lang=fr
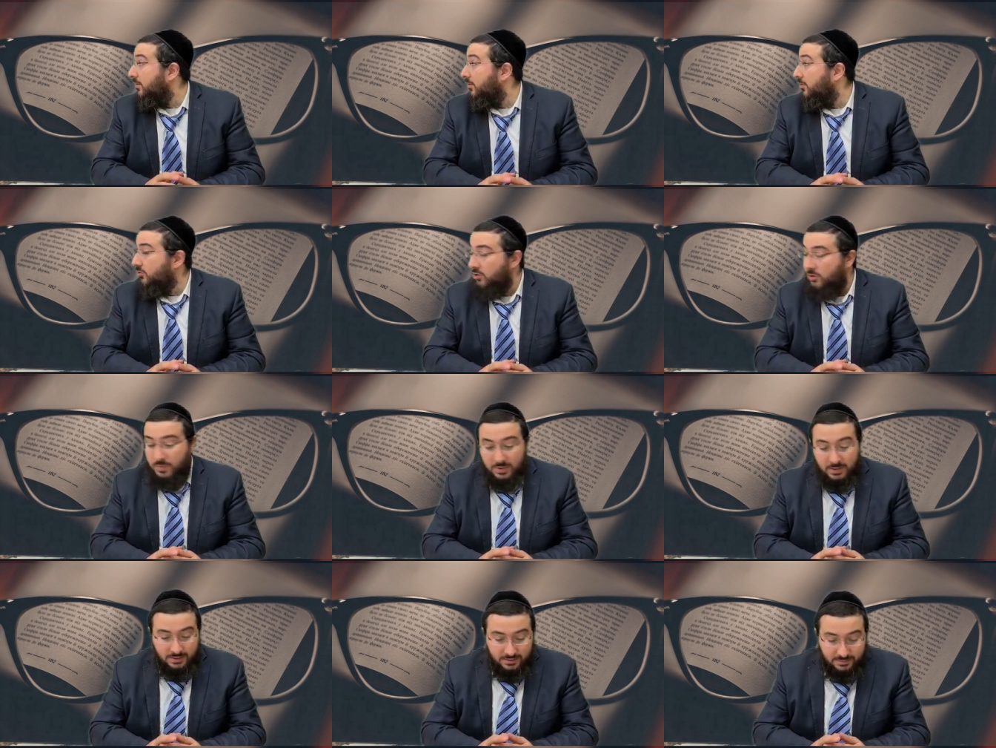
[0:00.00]
Que Dieu te
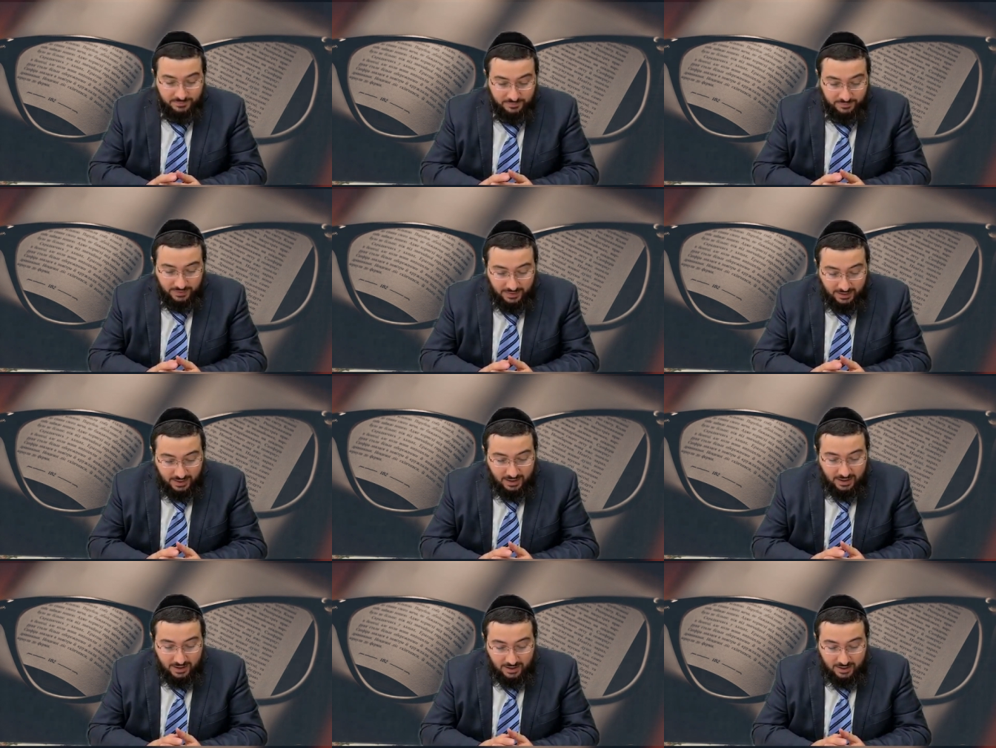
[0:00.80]
bénisse.
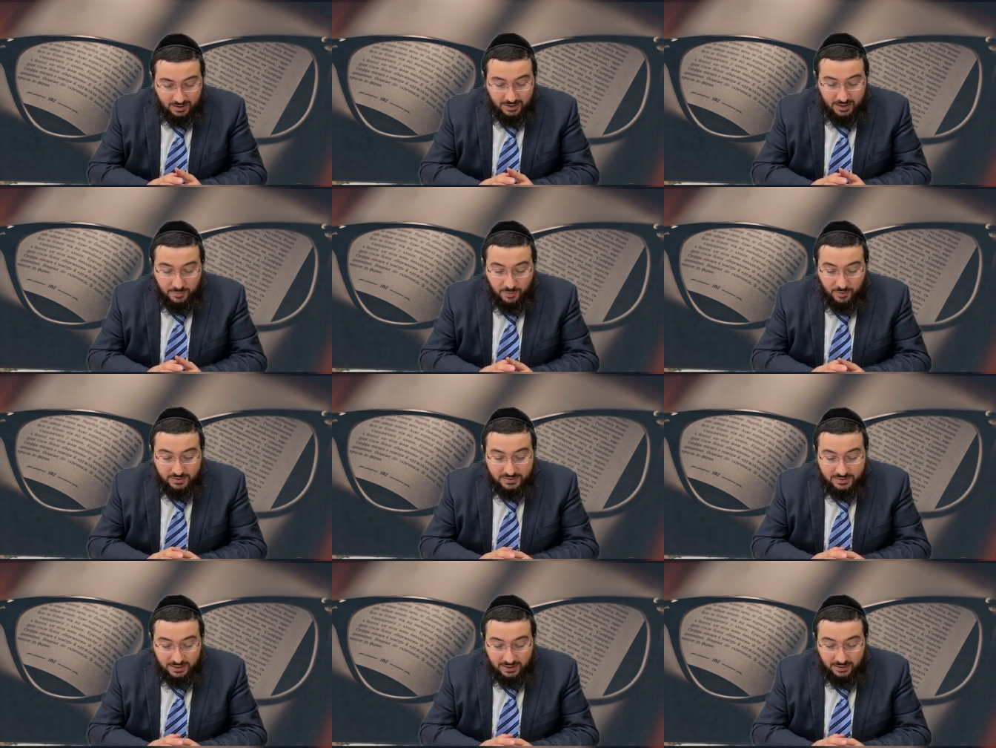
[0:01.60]
Les
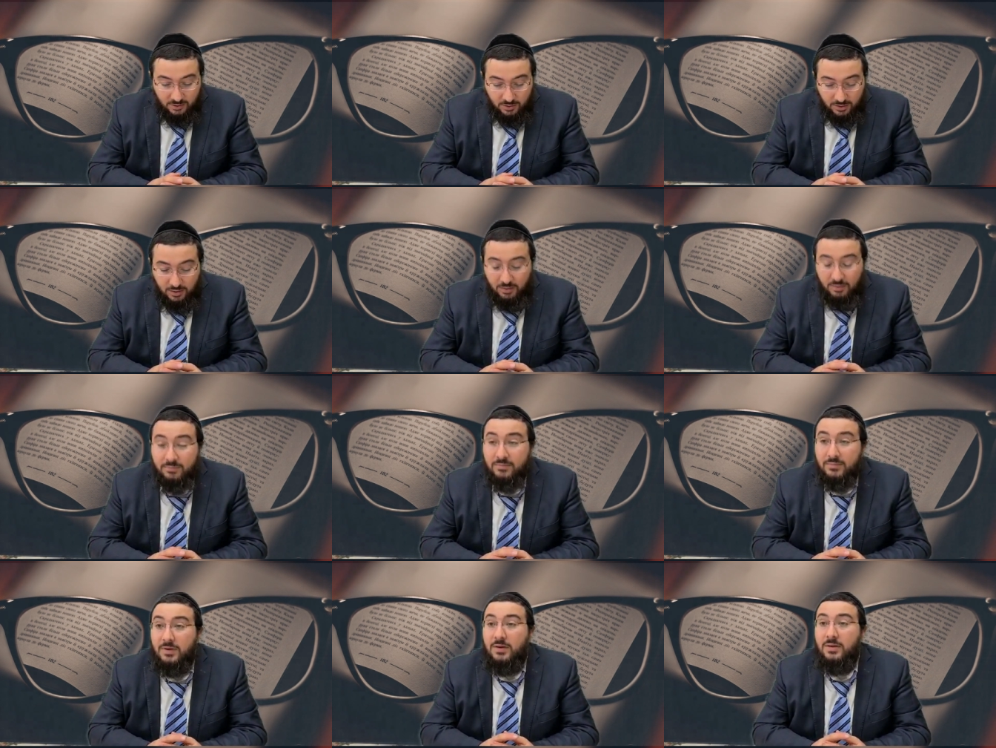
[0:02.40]
pensées, alors,
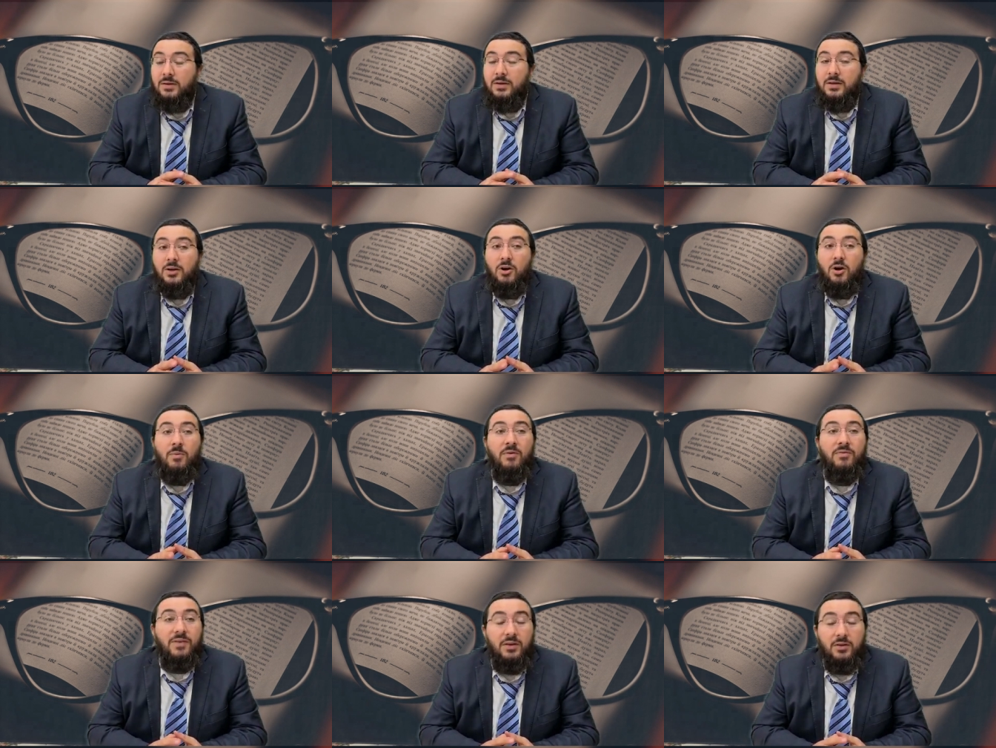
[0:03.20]
et
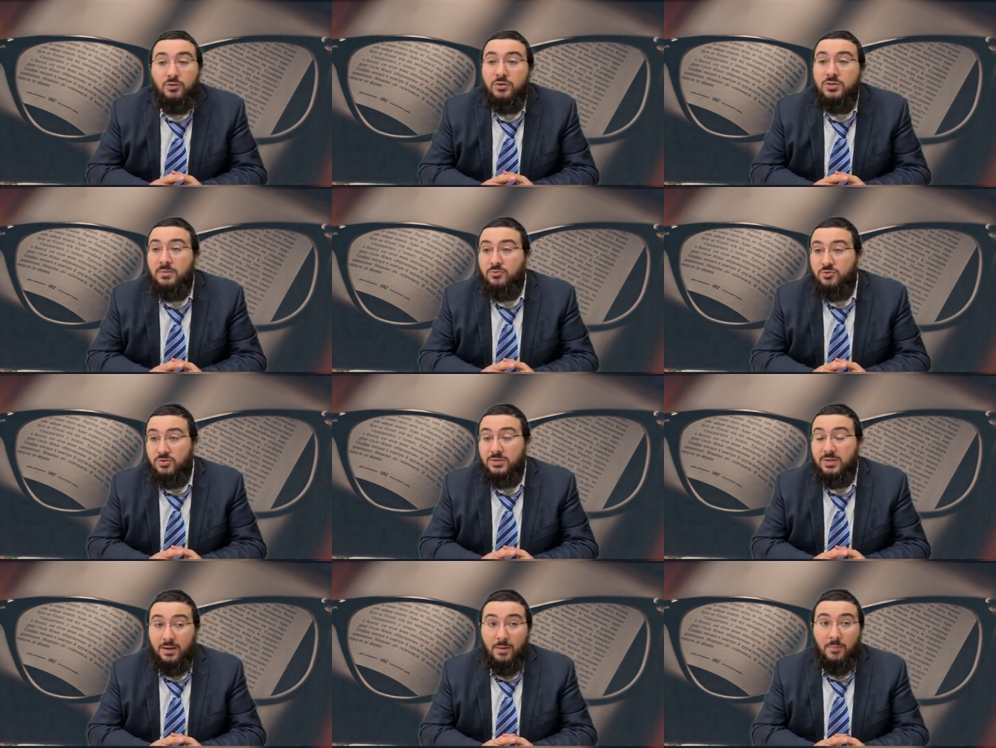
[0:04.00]
comment faire Deuxième
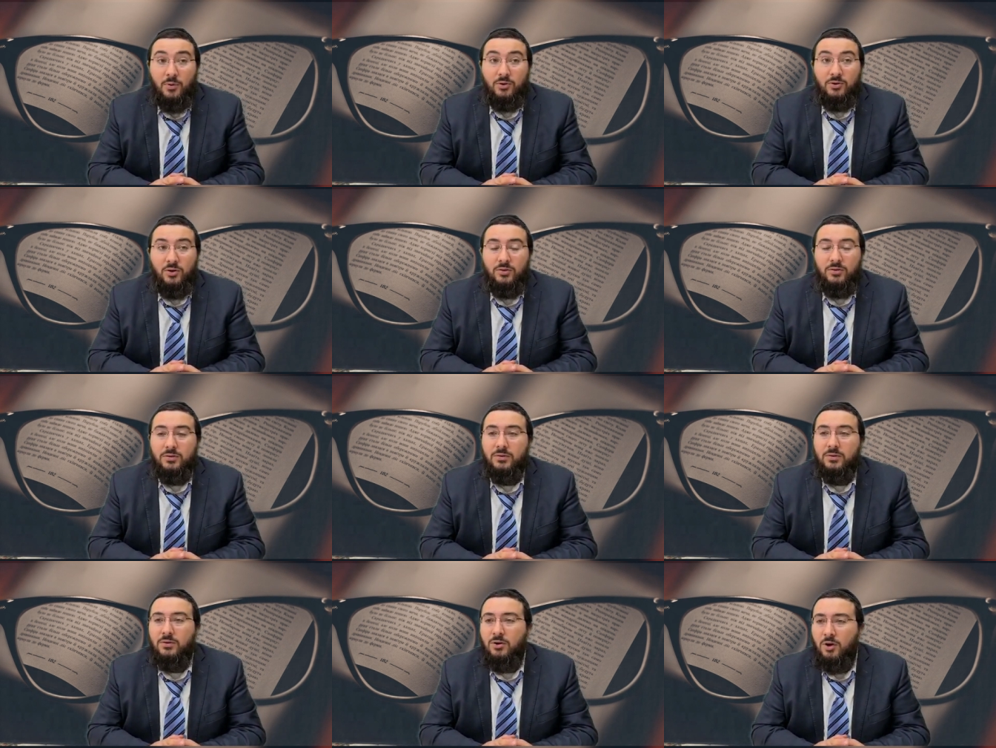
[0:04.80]
chose qui est importante,
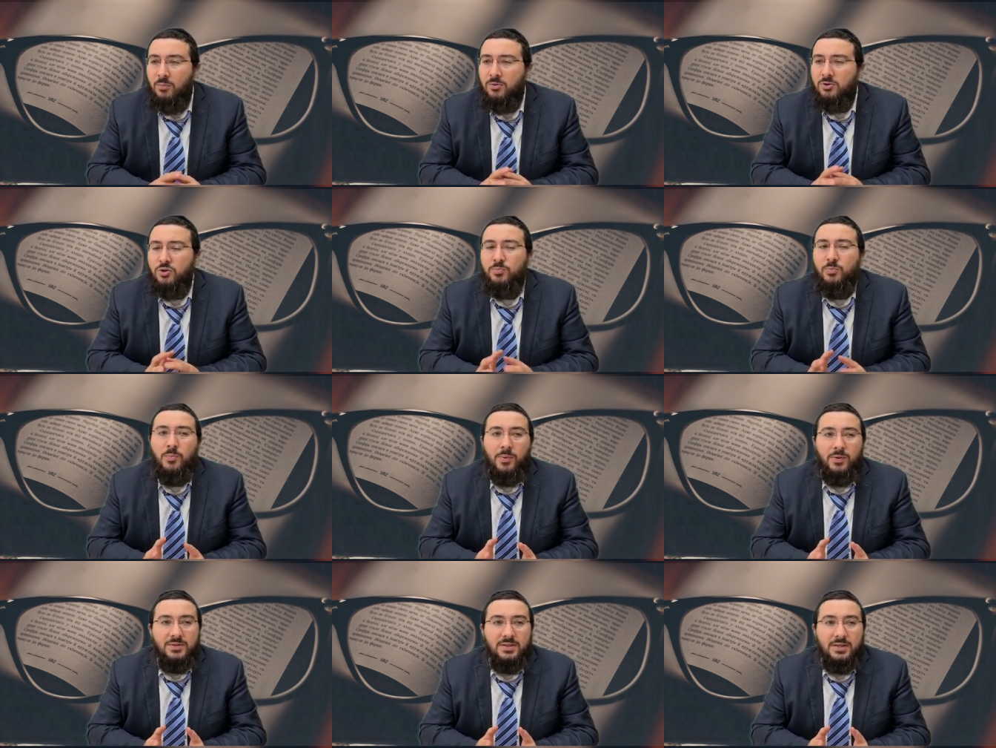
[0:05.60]
comment tu peux
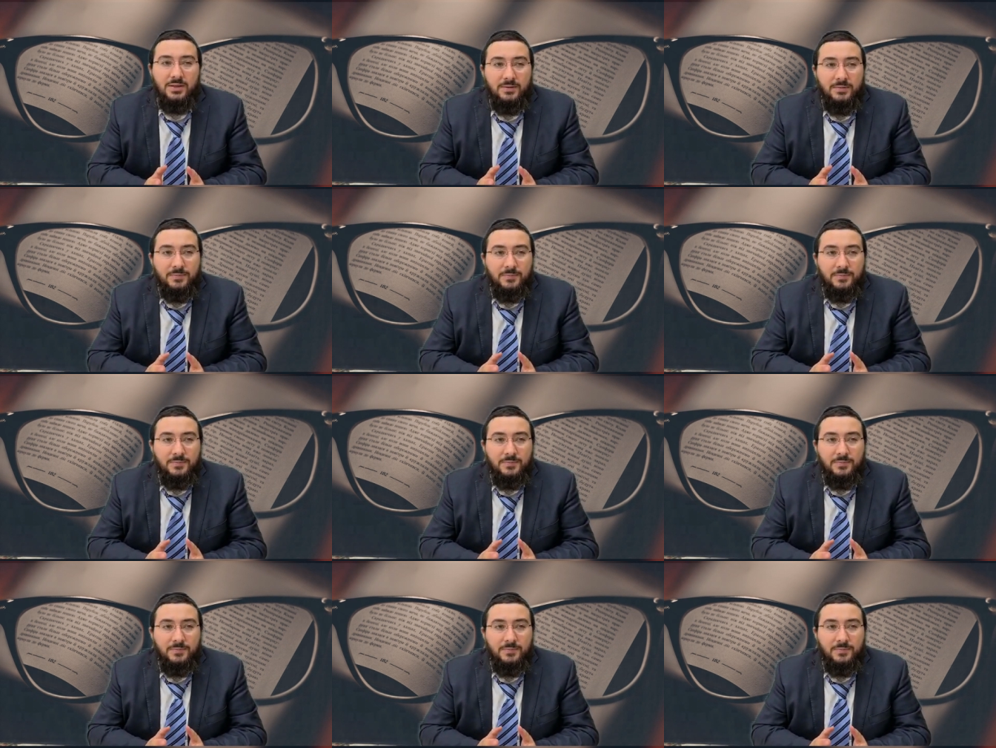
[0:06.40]
penser